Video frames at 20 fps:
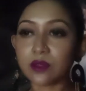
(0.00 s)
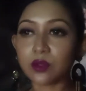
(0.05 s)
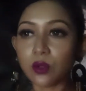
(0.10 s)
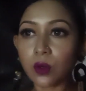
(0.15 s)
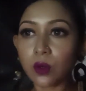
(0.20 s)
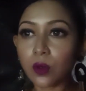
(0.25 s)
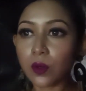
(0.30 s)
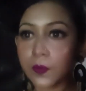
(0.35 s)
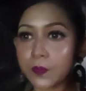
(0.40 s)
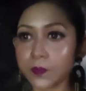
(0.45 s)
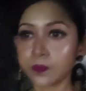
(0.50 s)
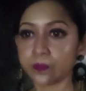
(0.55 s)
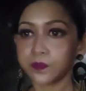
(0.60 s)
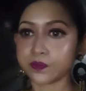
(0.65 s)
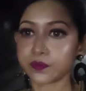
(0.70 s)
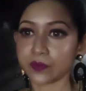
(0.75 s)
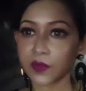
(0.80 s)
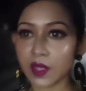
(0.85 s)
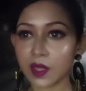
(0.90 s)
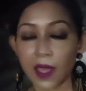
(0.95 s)
তো
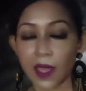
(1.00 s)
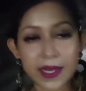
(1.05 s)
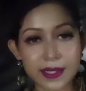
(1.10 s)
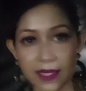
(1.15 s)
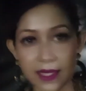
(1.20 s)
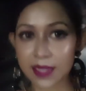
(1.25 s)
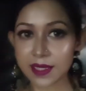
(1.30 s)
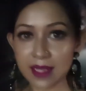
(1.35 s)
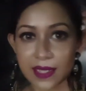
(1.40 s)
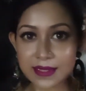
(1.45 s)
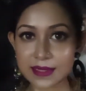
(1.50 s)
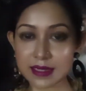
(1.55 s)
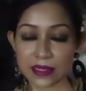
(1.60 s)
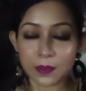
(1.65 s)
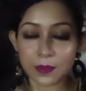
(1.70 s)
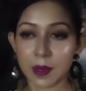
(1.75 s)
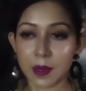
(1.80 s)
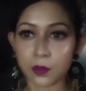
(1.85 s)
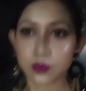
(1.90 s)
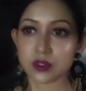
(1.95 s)
হেঁটে হেঁটেই যেতে
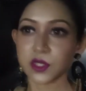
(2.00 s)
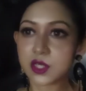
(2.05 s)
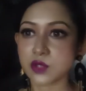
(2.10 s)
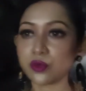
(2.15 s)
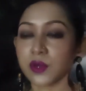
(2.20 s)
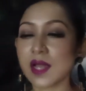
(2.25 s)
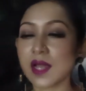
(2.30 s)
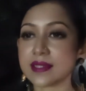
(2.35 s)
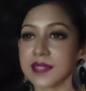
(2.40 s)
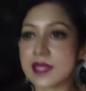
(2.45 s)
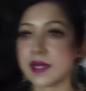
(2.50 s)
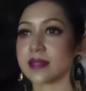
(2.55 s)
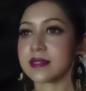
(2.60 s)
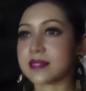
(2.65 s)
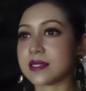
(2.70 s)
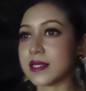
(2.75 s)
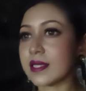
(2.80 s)
পারবো যেহেতু কাছাকাছি